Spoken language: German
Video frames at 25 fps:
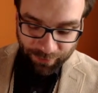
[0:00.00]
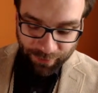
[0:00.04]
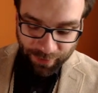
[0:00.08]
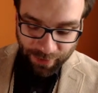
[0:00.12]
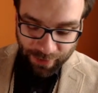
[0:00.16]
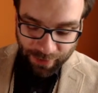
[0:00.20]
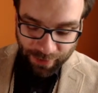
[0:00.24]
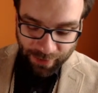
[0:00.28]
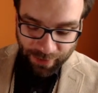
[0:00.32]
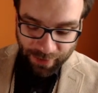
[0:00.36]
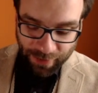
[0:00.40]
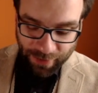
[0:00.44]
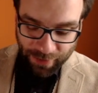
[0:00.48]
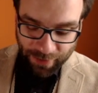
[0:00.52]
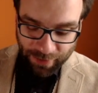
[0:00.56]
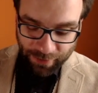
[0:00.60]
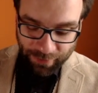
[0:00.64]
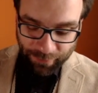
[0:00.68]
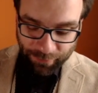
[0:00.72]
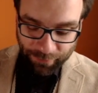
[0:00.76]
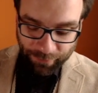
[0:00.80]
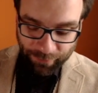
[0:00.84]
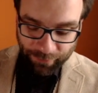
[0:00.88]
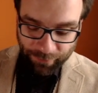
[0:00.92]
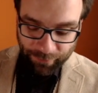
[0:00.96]
Weil ich
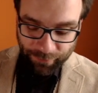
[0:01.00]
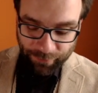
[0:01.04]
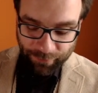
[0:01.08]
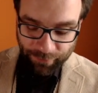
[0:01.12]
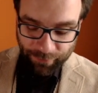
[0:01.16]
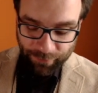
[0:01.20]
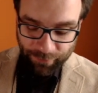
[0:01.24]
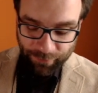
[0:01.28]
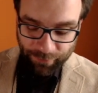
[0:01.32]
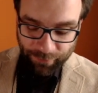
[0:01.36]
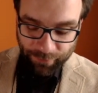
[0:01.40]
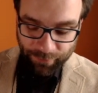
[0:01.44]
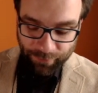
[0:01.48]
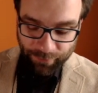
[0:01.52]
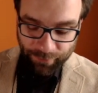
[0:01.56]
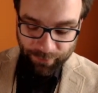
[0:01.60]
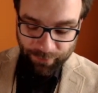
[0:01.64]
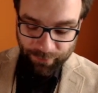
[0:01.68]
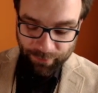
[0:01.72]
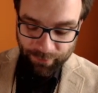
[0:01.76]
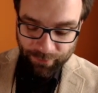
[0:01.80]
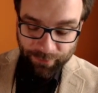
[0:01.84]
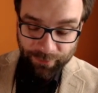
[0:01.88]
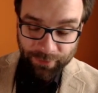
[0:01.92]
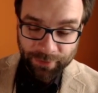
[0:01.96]
hier
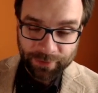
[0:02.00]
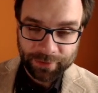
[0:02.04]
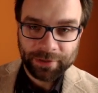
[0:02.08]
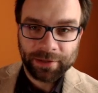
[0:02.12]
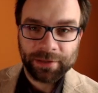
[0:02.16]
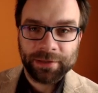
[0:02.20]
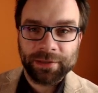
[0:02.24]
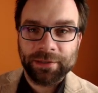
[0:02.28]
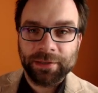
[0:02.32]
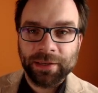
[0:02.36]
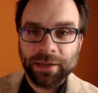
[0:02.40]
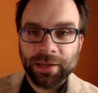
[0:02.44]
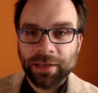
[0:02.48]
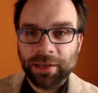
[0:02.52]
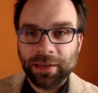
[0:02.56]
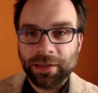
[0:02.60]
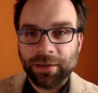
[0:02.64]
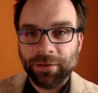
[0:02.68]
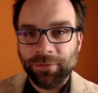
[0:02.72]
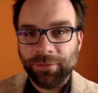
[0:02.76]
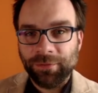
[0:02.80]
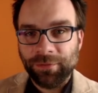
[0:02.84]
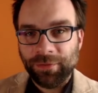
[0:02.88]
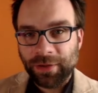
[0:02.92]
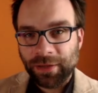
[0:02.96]

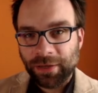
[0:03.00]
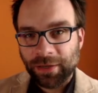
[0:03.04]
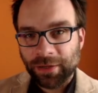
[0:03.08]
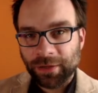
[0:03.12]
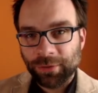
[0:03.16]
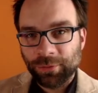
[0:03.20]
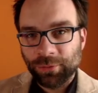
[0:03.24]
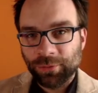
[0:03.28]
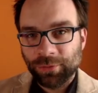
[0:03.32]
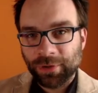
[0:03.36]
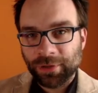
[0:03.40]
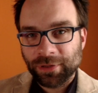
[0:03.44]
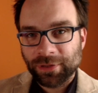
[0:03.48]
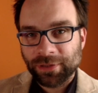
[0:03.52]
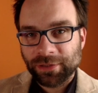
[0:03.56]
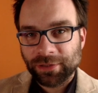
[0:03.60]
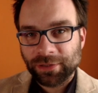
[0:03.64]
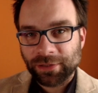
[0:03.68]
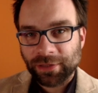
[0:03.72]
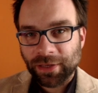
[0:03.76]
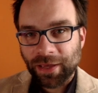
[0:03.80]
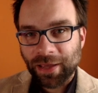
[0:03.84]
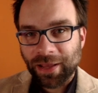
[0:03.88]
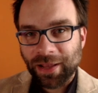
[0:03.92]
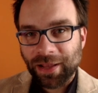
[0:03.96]
tatsächlich wieder nur
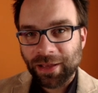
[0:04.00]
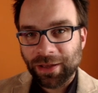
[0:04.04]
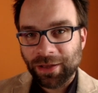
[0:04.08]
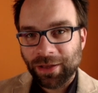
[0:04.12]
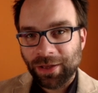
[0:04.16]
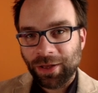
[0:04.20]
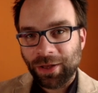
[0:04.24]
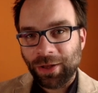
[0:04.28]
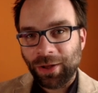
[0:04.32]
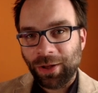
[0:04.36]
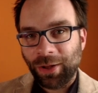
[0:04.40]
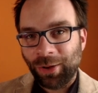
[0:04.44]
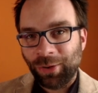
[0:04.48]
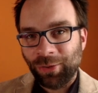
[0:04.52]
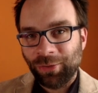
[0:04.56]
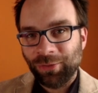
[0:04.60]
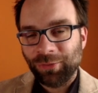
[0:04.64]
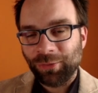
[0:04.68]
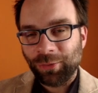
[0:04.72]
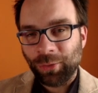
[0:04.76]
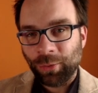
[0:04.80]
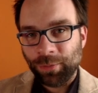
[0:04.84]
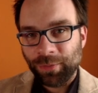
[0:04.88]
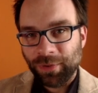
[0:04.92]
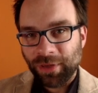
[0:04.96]
Zeiger
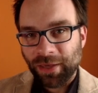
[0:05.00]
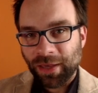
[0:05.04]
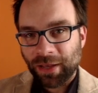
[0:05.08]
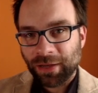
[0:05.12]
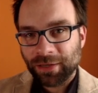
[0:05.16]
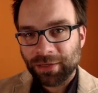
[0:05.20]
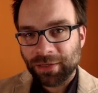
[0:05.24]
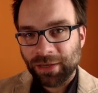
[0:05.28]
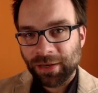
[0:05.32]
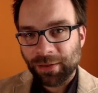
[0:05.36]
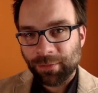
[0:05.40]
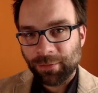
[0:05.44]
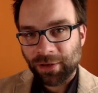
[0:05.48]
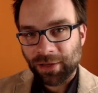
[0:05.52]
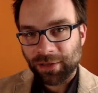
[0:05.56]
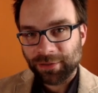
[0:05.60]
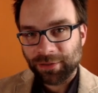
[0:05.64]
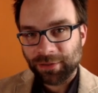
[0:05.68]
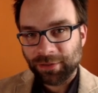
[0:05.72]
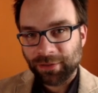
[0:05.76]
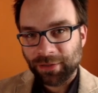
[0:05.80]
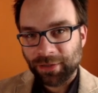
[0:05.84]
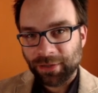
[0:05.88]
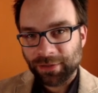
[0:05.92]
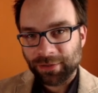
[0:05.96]
auf Objekte der
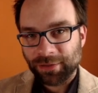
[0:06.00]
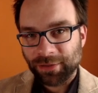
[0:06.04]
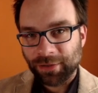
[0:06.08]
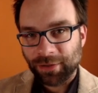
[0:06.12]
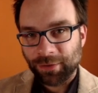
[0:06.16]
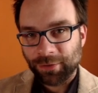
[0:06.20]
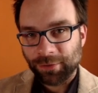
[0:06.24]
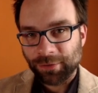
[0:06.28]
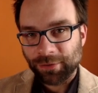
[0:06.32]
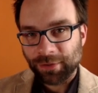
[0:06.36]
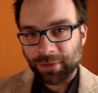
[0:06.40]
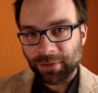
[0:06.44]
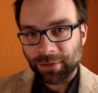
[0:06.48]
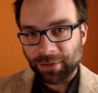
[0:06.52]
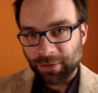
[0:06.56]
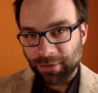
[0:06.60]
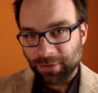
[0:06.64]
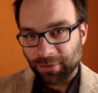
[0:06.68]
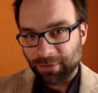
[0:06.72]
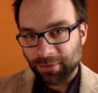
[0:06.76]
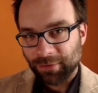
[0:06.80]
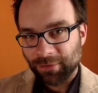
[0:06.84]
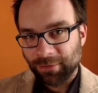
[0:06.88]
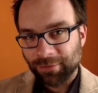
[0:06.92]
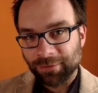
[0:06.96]
Basisklasse
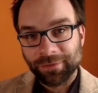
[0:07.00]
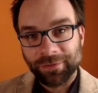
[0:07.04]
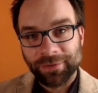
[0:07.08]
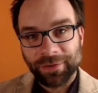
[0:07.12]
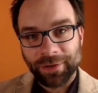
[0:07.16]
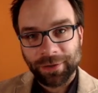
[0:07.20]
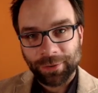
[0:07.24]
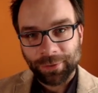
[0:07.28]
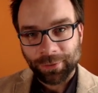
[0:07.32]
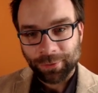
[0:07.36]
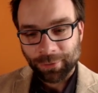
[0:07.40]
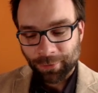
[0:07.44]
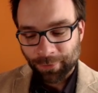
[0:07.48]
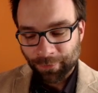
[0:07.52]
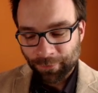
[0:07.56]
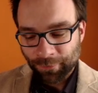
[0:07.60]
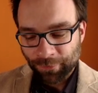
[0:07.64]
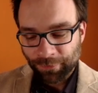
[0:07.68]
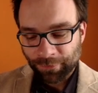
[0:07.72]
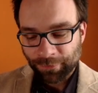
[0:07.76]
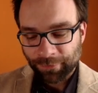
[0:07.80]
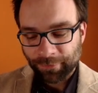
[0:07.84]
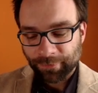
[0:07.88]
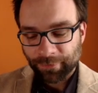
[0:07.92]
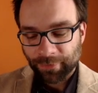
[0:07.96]
rauskriege.
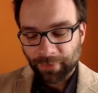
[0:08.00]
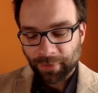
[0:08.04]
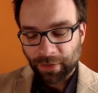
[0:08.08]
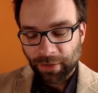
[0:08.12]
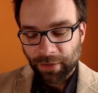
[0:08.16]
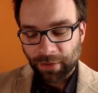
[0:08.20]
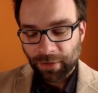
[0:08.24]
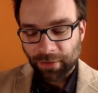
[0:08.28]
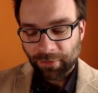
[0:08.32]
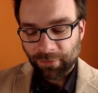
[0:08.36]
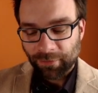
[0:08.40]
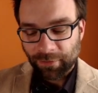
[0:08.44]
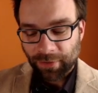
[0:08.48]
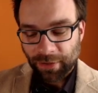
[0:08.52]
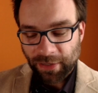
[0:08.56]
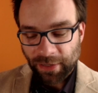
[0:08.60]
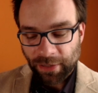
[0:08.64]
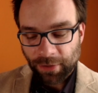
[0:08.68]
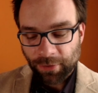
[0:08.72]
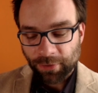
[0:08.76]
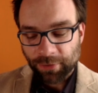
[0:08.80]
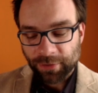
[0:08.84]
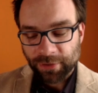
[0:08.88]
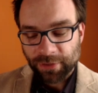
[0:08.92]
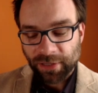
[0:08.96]
Warum? Weil
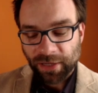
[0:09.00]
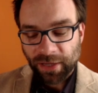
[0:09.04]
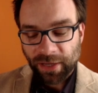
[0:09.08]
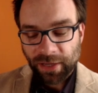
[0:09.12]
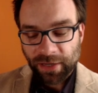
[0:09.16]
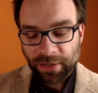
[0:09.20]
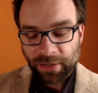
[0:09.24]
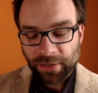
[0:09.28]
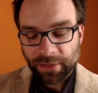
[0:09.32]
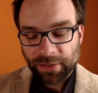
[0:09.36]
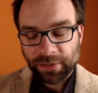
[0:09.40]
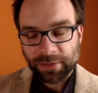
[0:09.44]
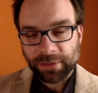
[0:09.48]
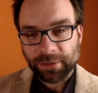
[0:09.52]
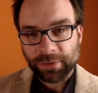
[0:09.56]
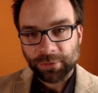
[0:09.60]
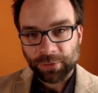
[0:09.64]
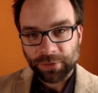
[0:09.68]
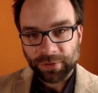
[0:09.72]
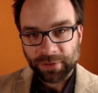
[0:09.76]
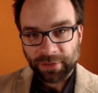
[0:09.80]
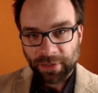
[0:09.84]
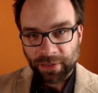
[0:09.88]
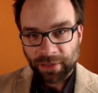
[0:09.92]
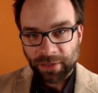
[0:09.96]
der Container das
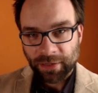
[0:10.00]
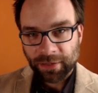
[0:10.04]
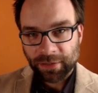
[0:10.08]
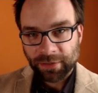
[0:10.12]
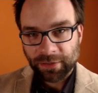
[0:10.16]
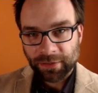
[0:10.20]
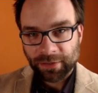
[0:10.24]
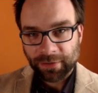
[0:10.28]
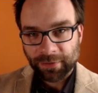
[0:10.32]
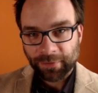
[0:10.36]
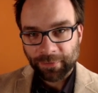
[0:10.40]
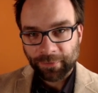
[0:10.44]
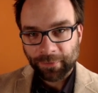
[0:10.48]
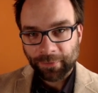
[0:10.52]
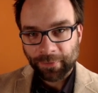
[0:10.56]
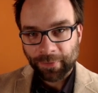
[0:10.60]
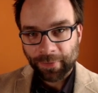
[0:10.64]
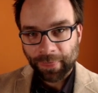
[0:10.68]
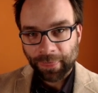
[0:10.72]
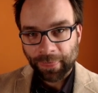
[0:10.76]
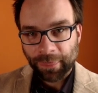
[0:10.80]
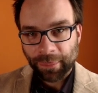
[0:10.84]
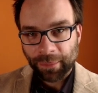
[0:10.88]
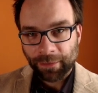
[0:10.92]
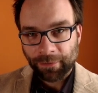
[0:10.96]
so sagt.
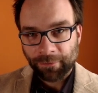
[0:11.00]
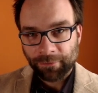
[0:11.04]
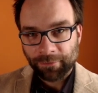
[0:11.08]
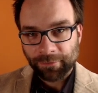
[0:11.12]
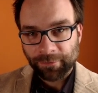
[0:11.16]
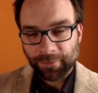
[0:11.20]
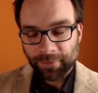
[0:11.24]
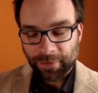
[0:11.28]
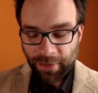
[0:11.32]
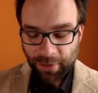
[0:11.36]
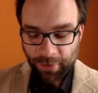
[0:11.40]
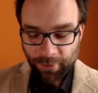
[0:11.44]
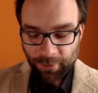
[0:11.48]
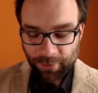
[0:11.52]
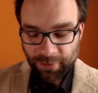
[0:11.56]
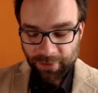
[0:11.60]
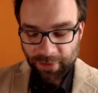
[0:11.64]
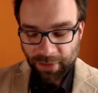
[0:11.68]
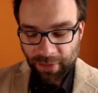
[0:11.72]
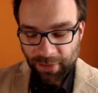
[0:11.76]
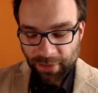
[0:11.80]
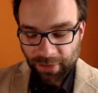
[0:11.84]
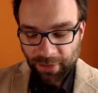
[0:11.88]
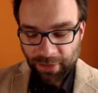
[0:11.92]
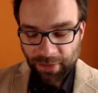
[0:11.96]
Der
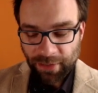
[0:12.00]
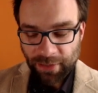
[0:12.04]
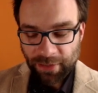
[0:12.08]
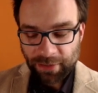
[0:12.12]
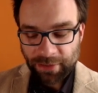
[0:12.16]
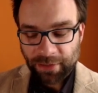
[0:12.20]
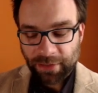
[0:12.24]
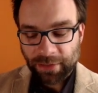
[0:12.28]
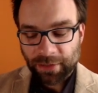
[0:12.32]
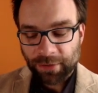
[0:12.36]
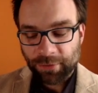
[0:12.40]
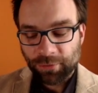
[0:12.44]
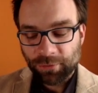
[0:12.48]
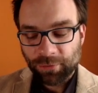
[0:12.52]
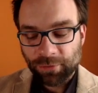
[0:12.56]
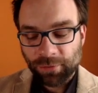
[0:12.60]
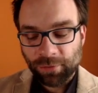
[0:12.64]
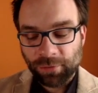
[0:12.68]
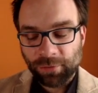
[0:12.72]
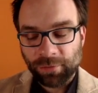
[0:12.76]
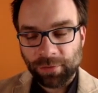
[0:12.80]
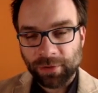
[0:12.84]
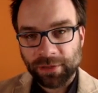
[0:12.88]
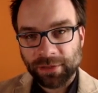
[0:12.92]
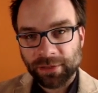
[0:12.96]
Container geht ja
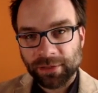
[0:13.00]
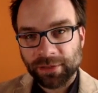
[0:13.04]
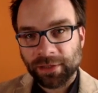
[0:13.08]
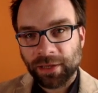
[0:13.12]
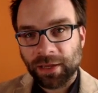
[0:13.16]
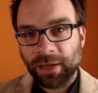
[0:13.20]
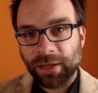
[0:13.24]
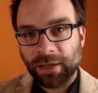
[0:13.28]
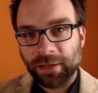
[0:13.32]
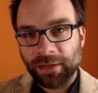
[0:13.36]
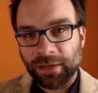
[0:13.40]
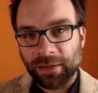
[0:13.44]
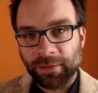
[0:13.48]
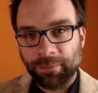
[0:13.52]
nur über Zeiger